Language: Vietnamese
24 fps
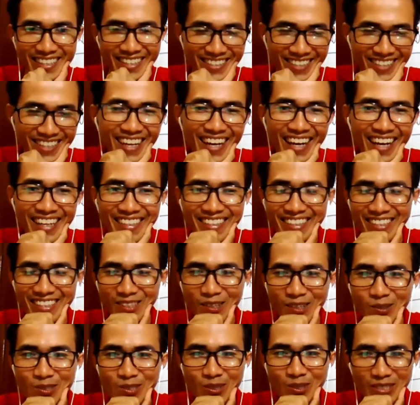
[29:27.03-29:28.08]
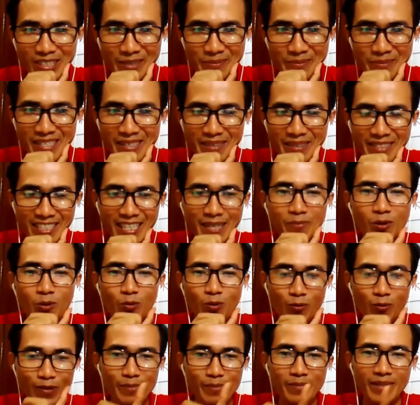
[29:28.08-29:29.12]
à, rất là hay thì tôi tôi sẽ viết là xem một
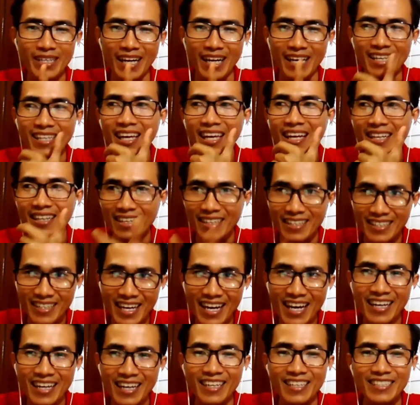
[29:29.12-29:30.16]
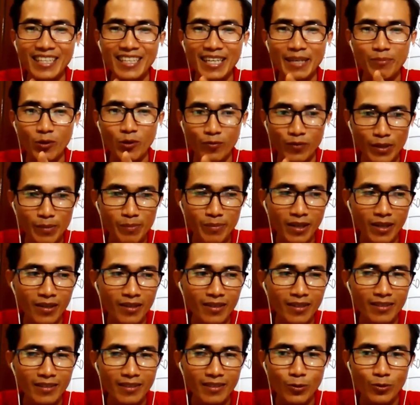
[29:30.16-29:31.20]
bộ phim thì hãy dành thời gian để xem bộ phim
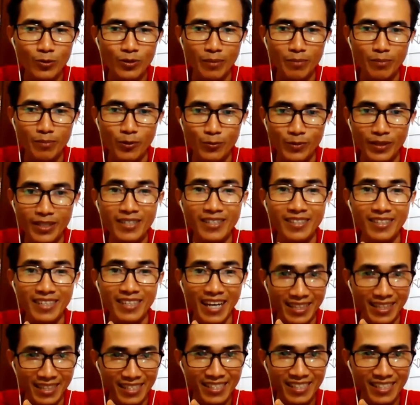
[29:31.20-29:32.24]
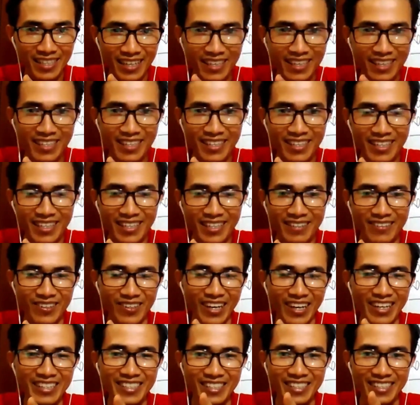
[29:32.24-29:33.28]
đó nó đâu tầm một tiếng rưỡi hai tiếng gì đấy
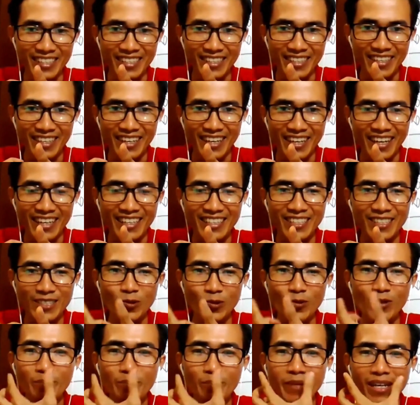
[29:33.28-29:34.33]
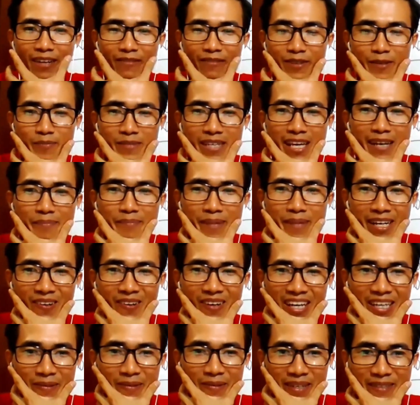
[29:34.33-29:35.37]
rồi anh chị anh chị cũ comment là phim Jetman
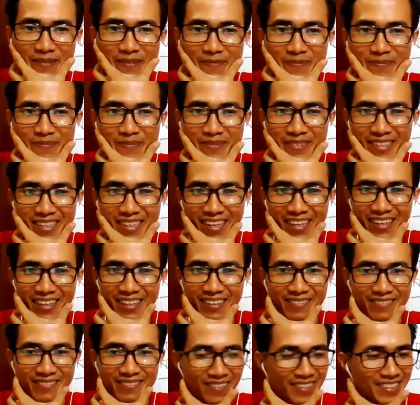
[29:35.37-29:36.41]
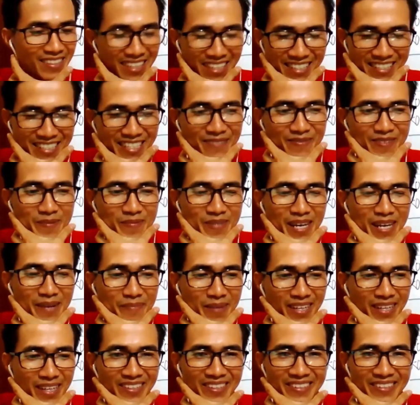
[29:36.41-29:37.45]
có hay không ạ à? à vẫn là xem phim
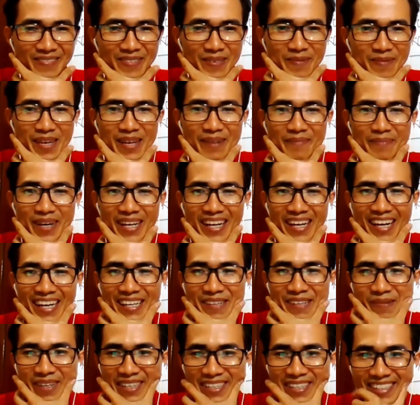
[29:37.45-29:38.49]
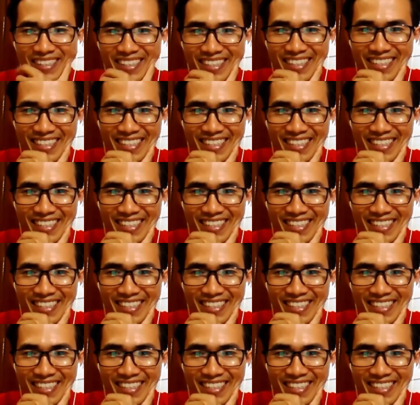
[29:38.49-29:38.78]
Jetman thôi phim Jetman hay không ạ